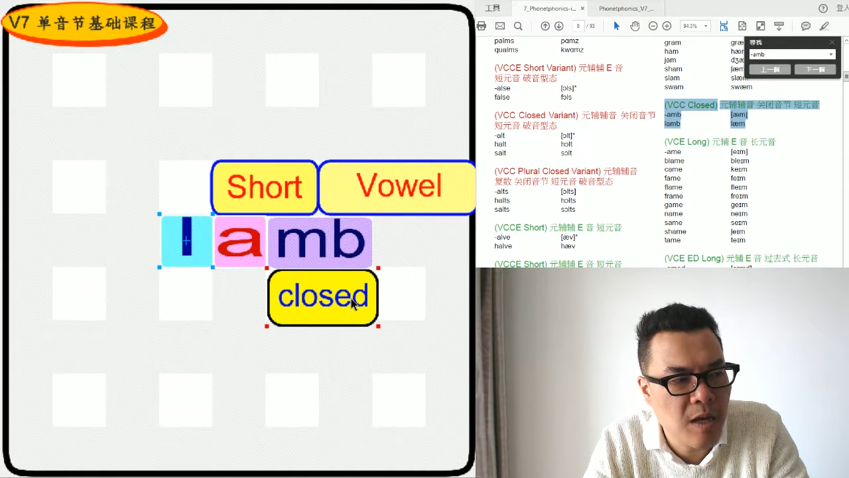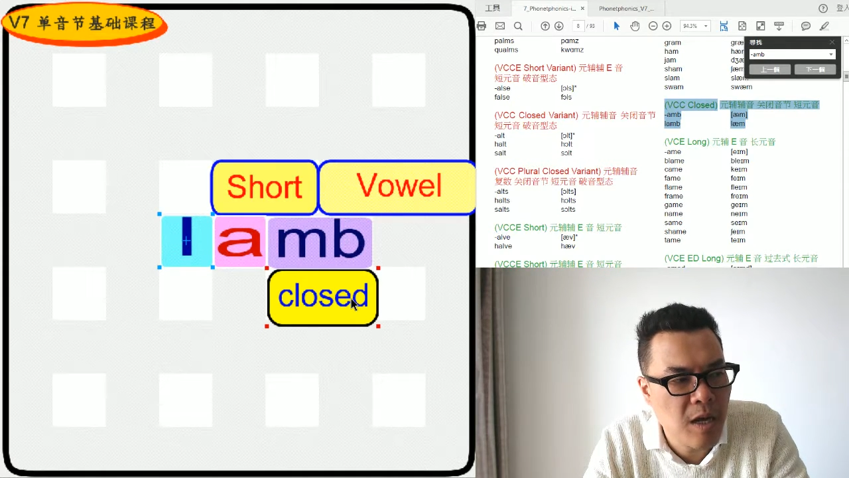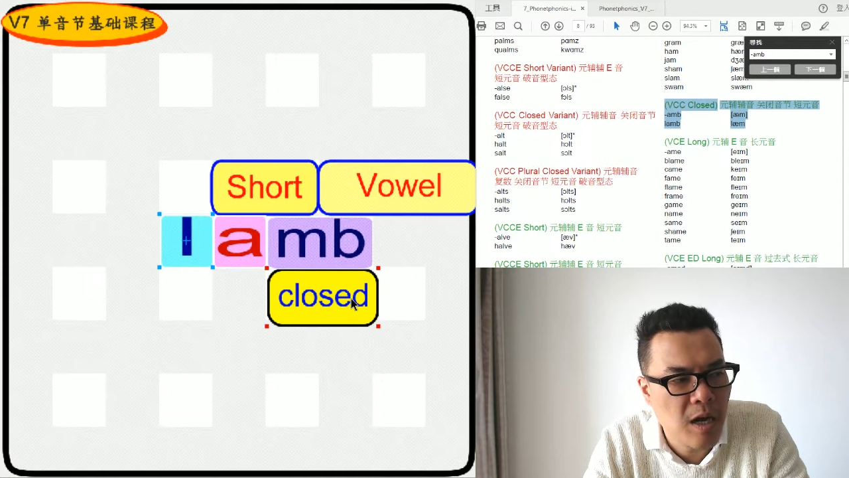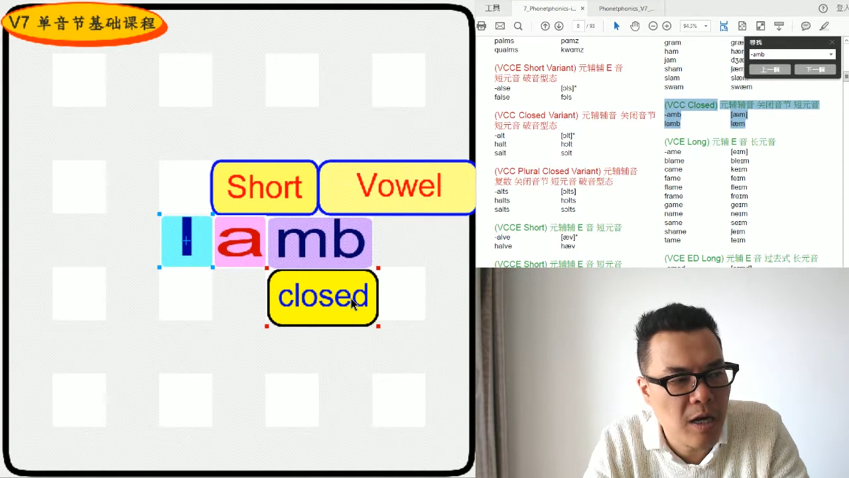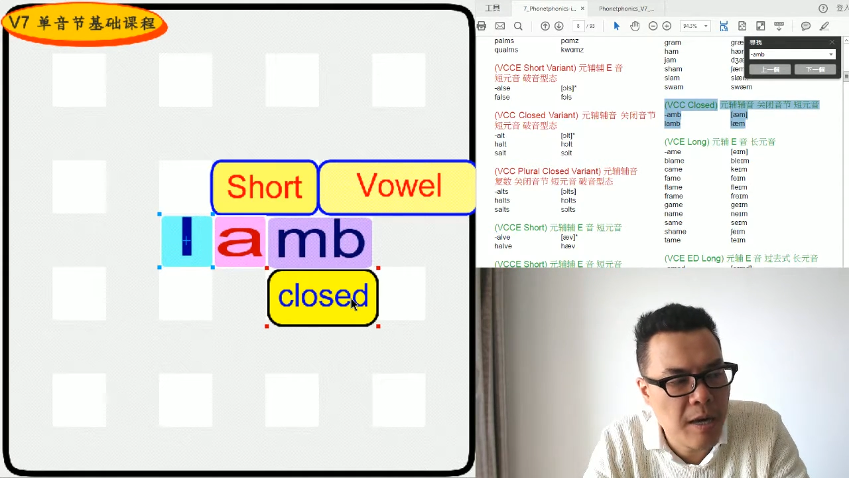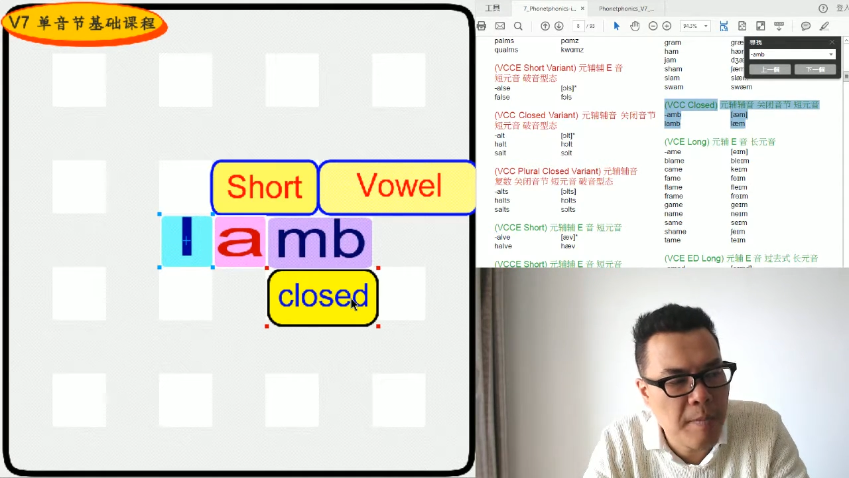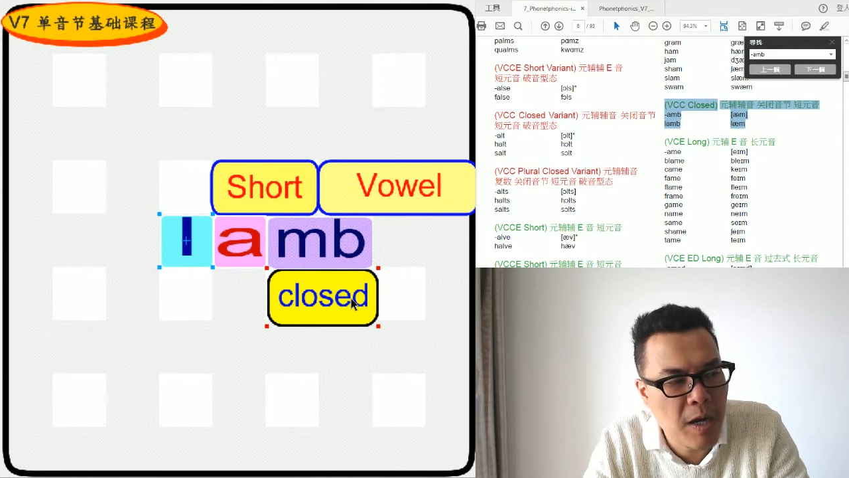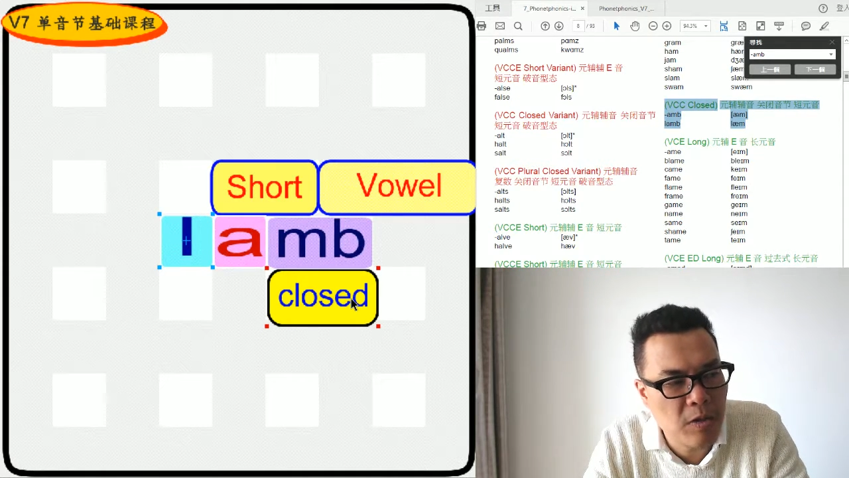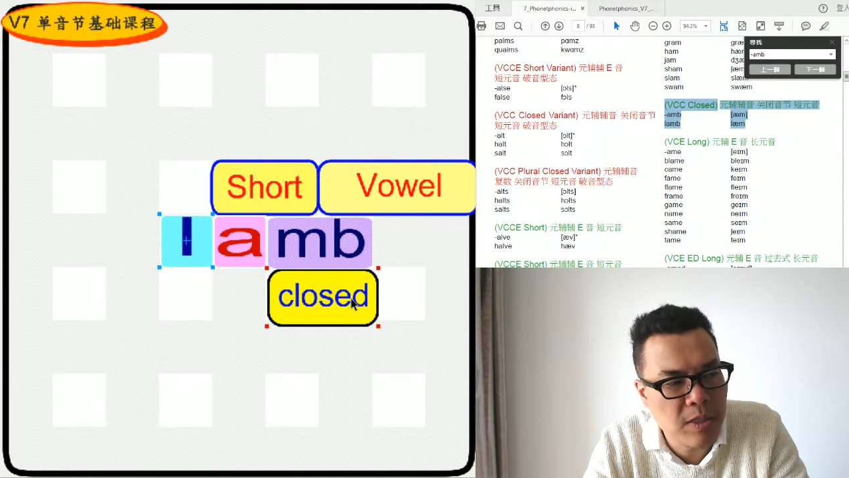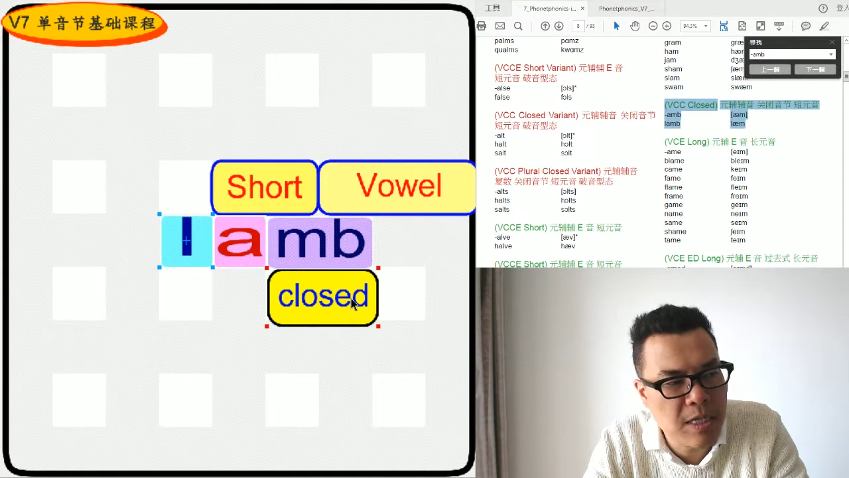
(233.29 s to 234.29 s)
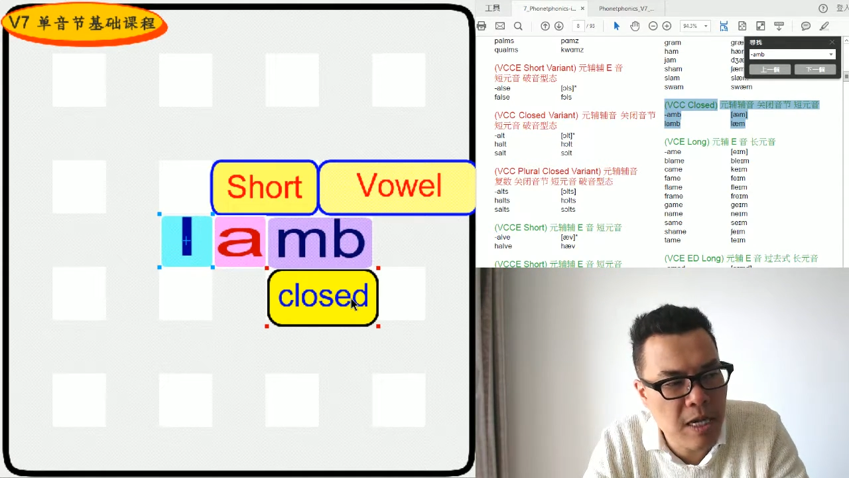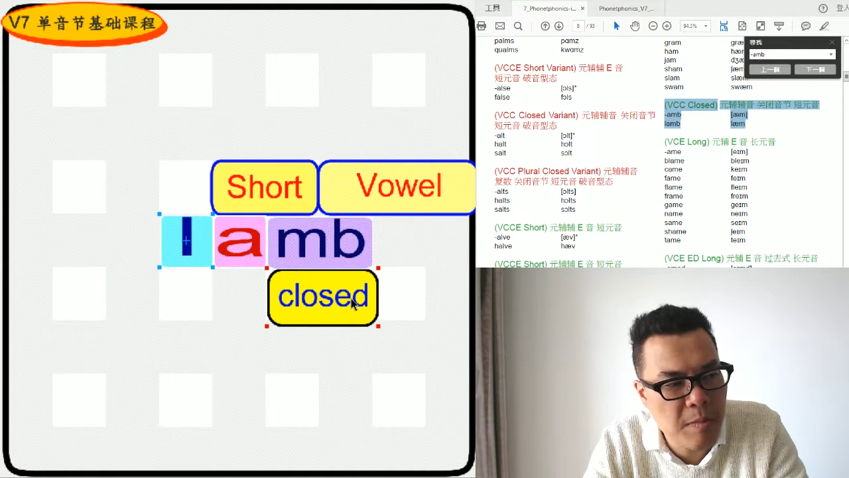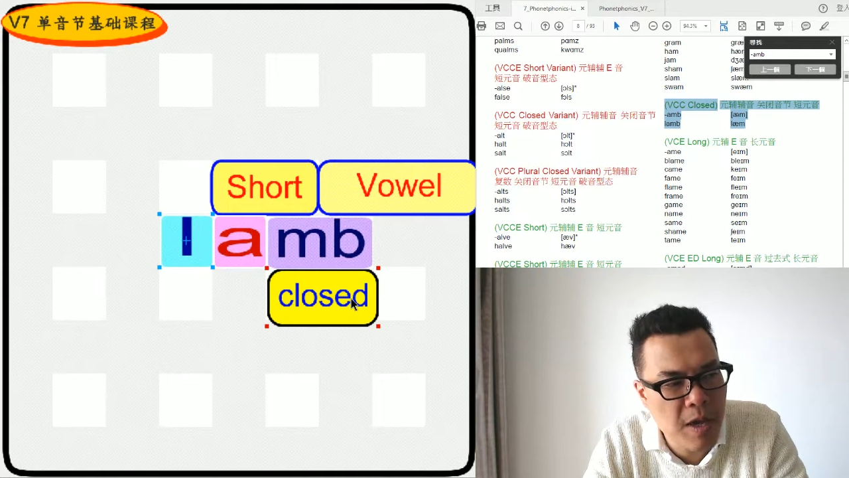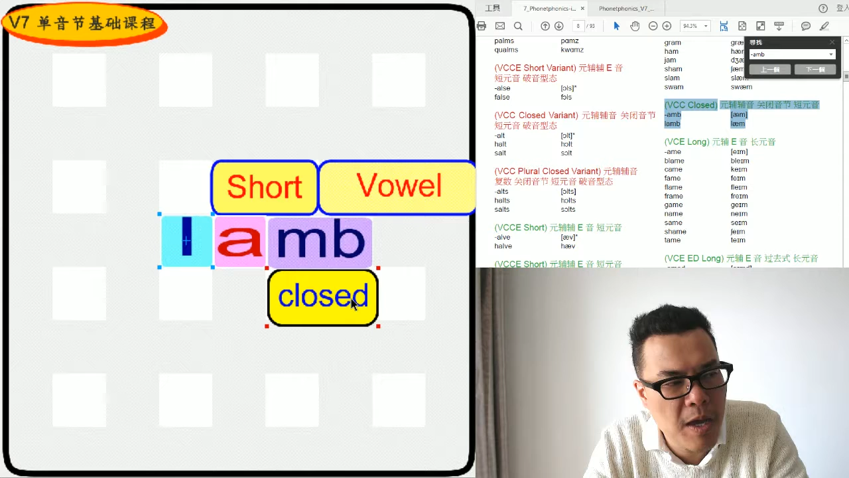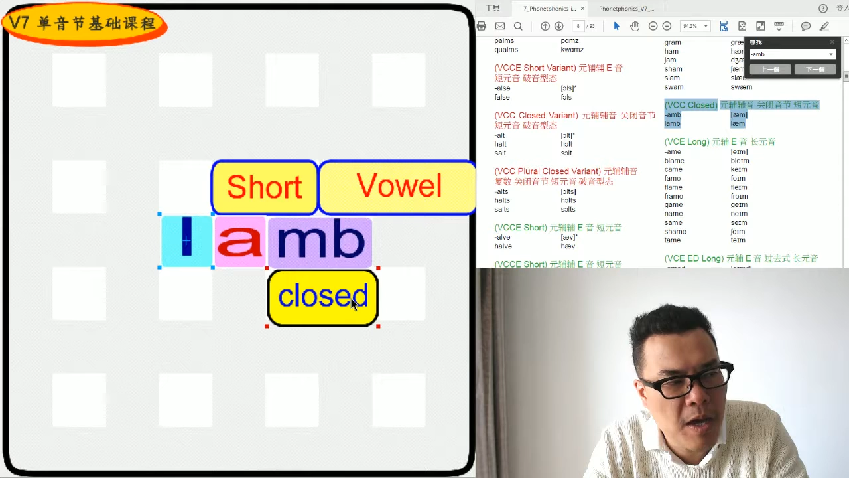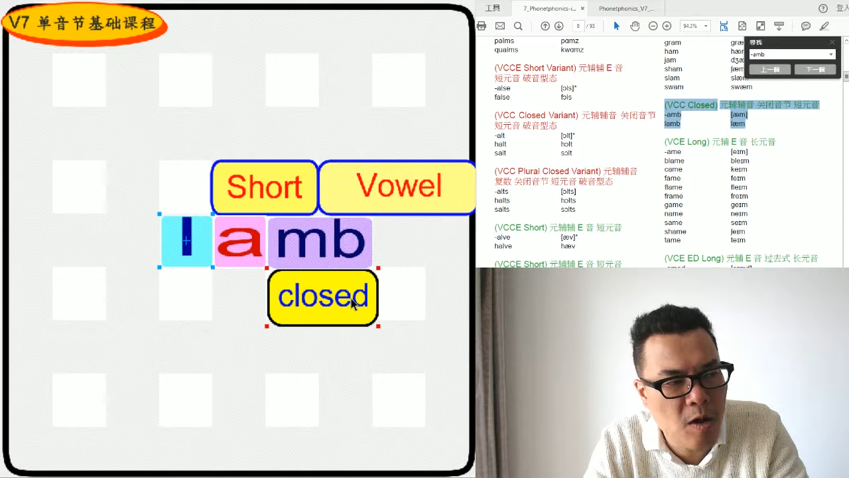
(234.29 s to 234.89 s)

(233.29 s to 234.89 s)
啊，可以帮老师在影片